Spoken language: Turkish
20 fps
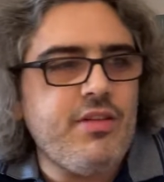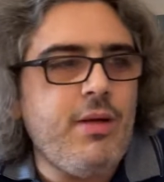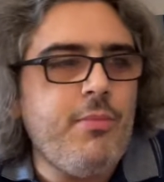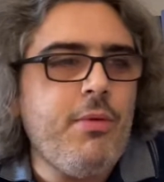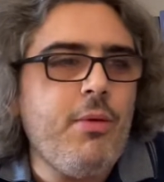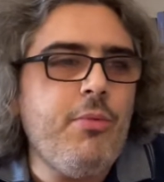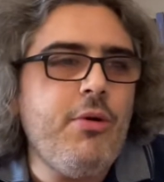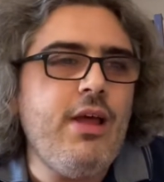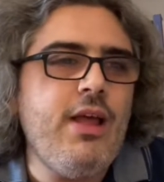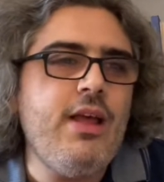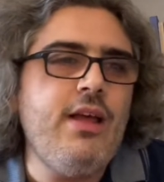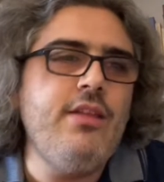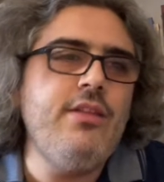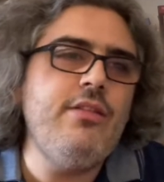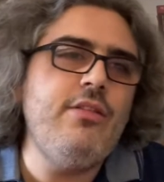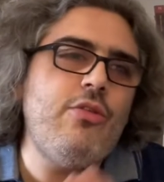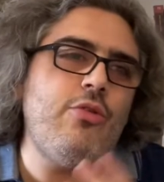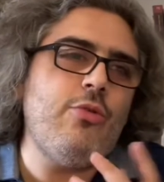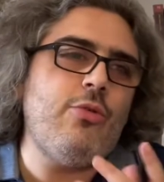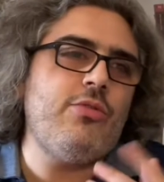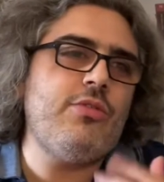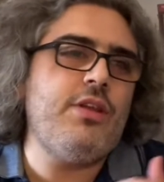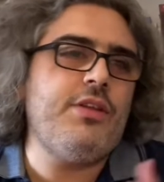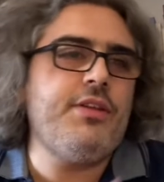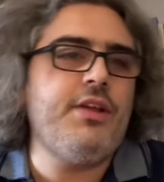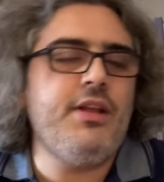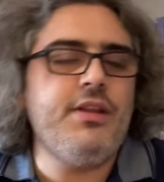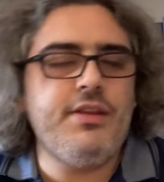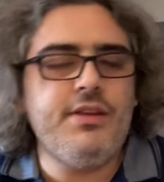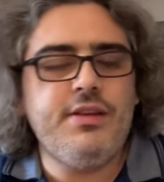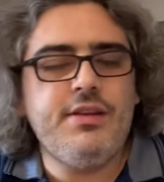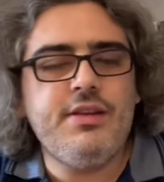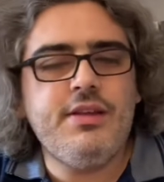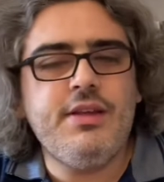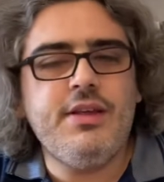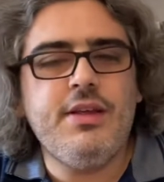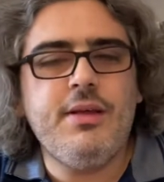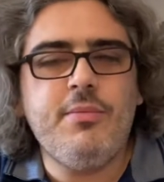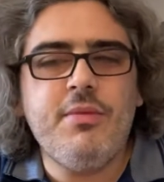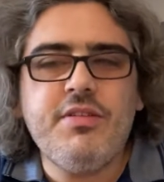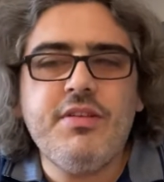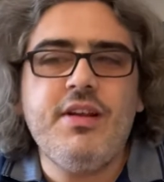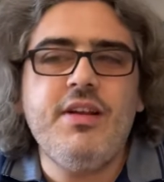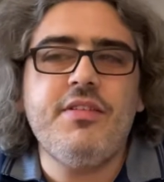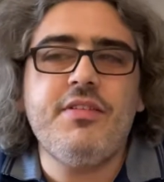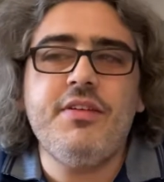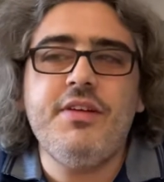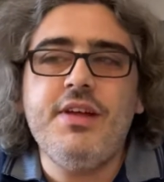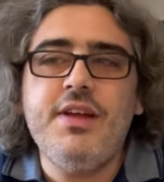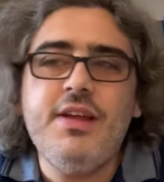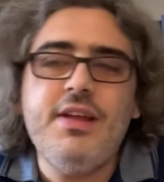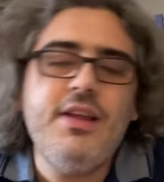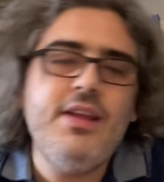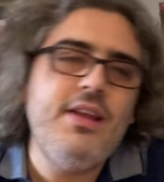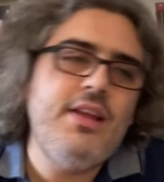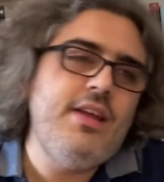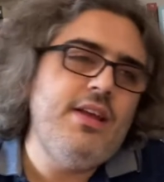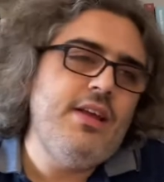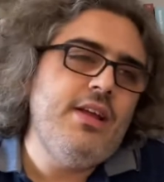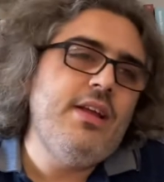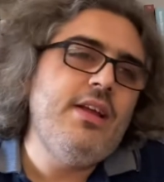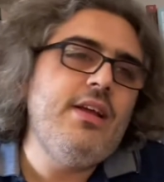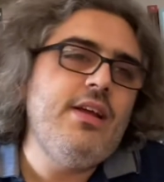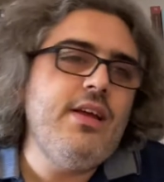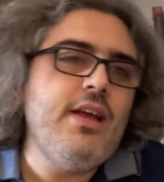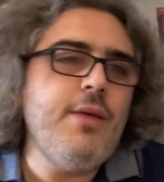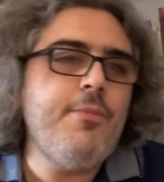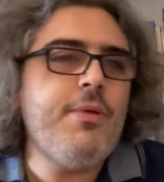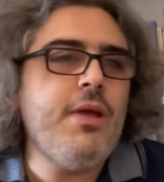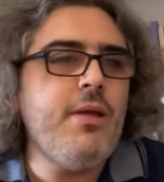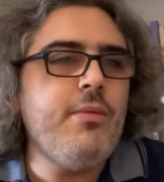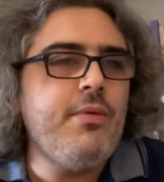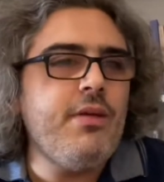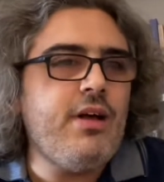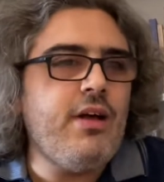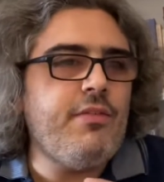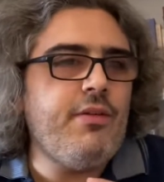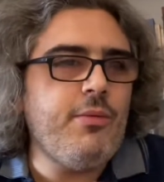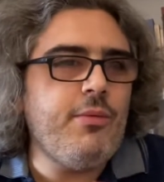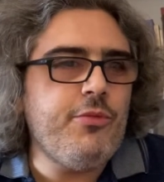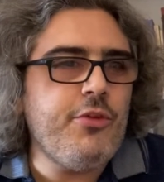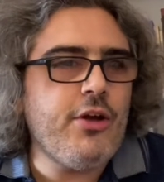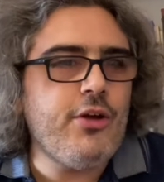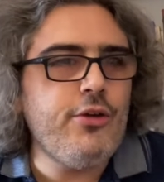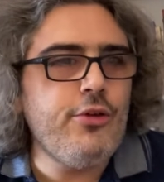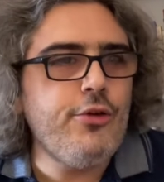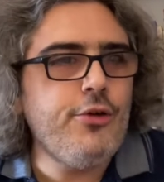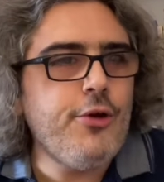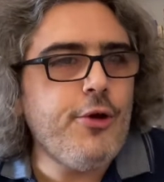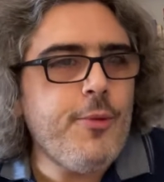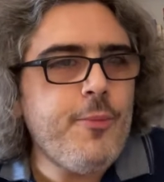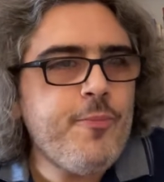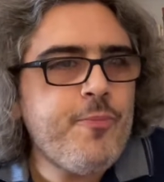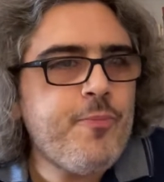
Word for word: Ama bu en çok satan e, meselesine epey bir kafam takılıyor.